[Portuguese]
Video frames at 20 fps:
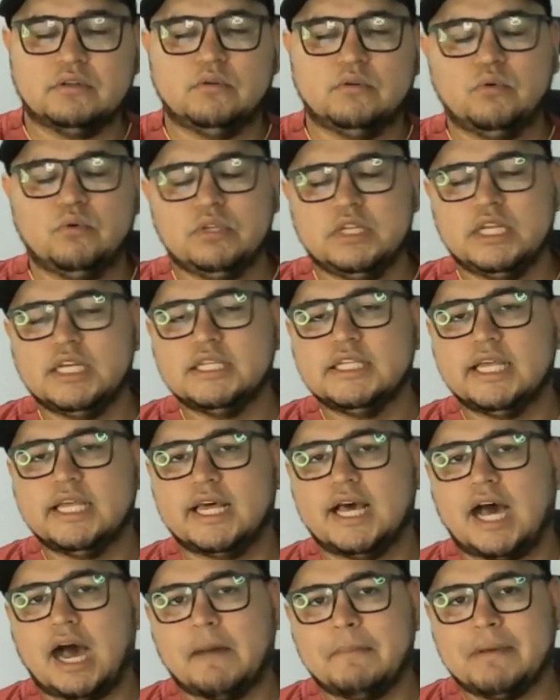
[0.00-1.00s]
O
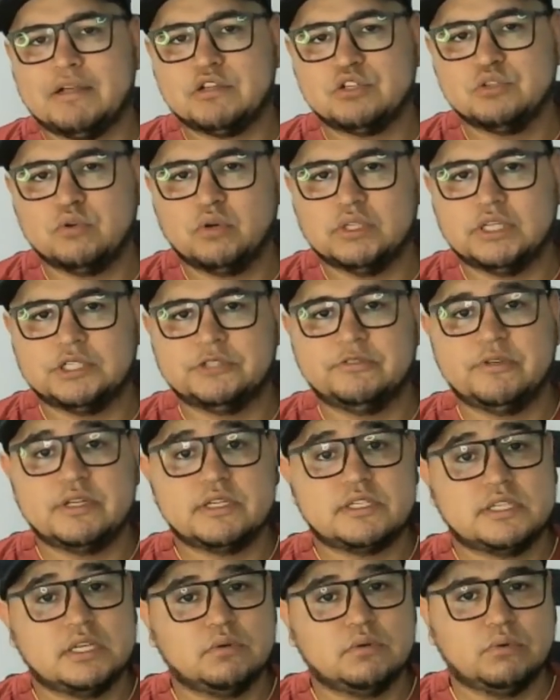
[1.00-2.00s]
líder Amazonas
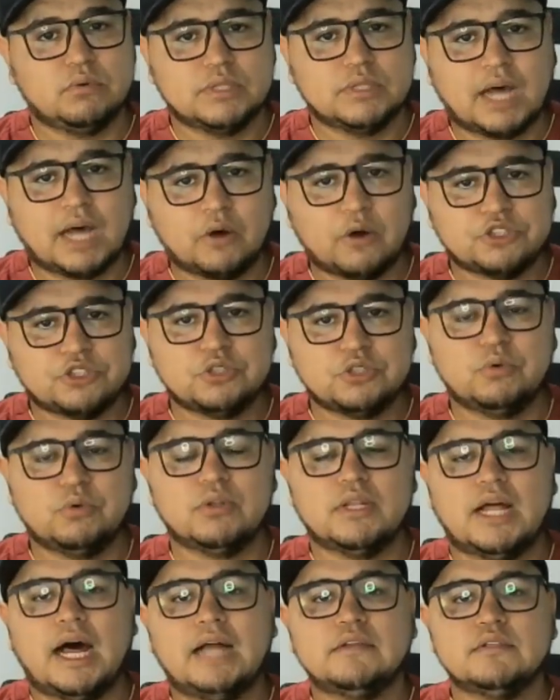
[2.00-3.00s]
venceu o Náutico
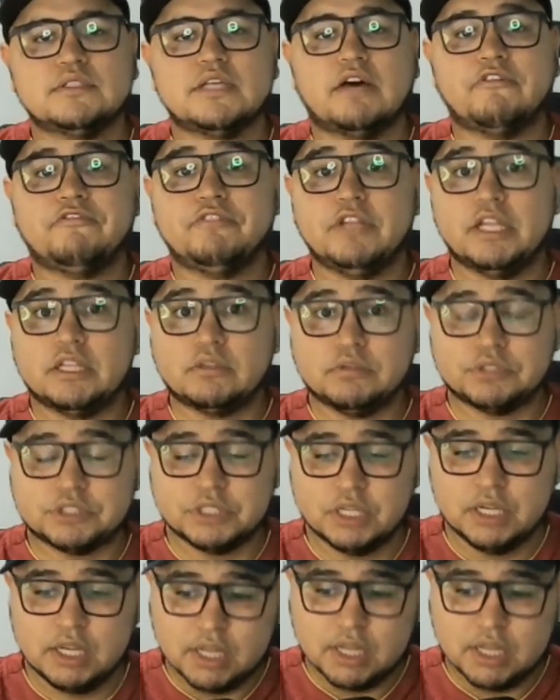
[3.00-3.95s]
lá nos aflitos